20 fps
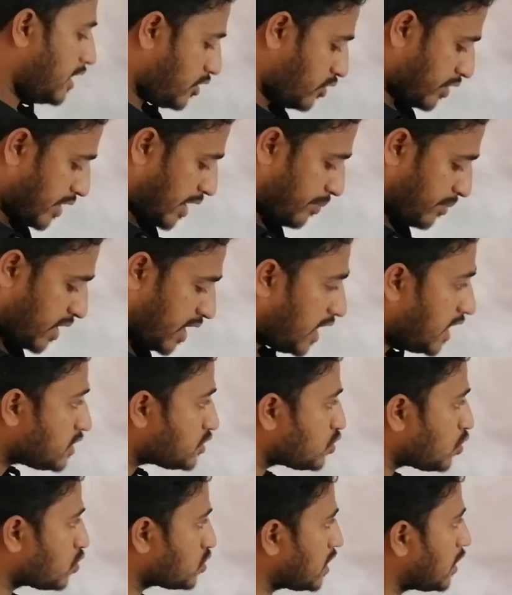এখন আমরা এই
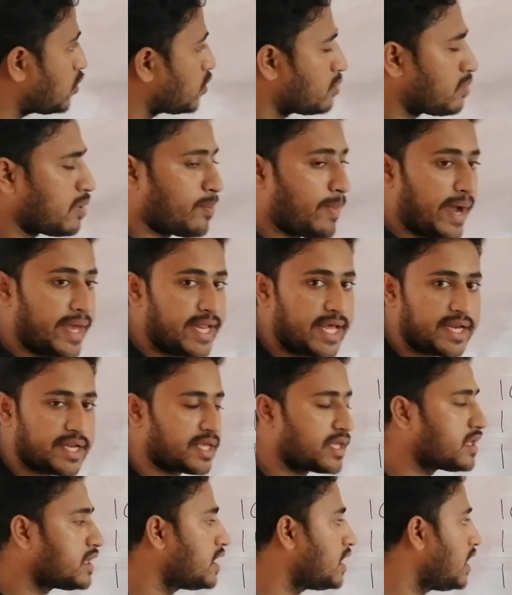যোগটা করব বাইনারি
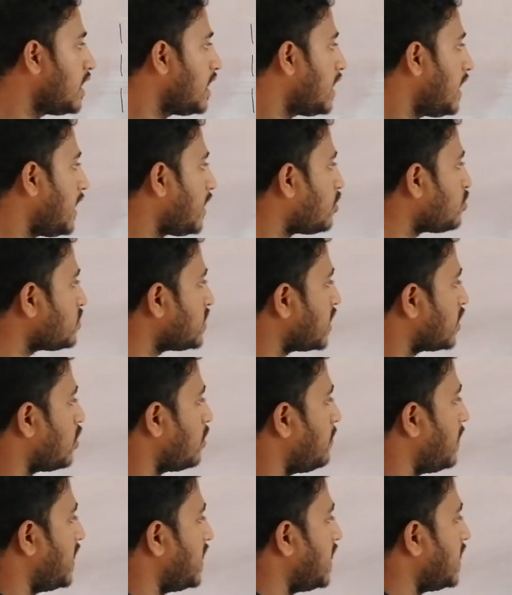এখন দেখো
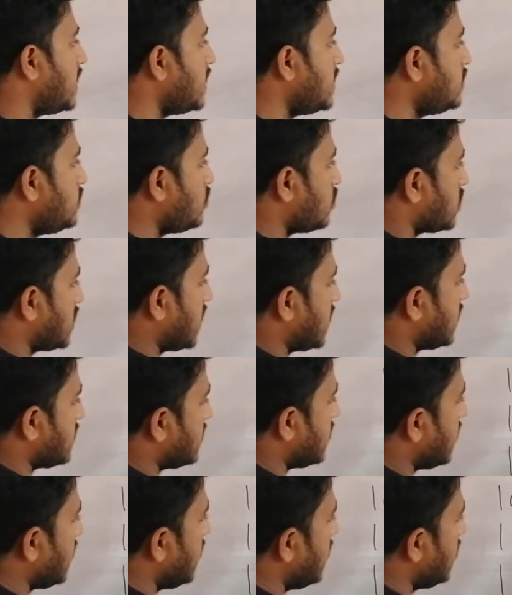বাইনারি যোগটার
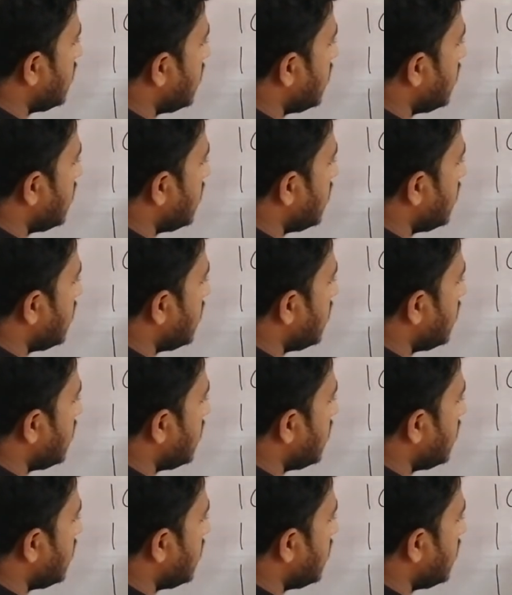ক্ষেত্রে